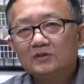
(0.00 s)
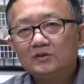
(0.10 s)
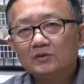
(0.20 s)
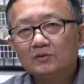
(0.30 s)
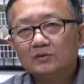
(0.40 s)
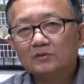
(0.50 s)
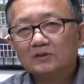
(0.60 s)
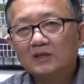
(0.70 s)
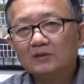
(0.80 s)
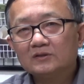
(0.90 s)
就
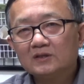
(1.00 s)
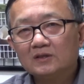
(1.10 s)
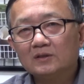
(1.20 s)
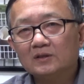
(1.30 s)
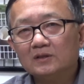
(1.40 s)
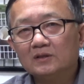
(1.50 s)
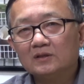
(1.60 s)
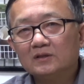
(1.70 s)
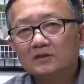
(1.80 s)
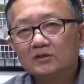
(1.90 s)
到这
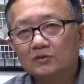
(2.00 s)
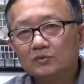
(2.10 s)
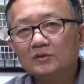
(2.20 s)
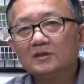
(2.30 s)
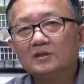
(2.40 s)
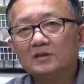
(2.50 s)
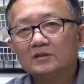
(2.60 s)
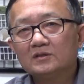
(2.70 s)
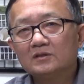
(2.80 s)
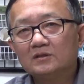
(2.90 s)
个尺寸的
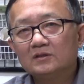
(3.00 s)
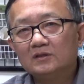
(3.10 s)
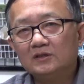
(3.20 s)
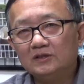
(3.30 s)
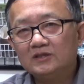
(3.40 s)
以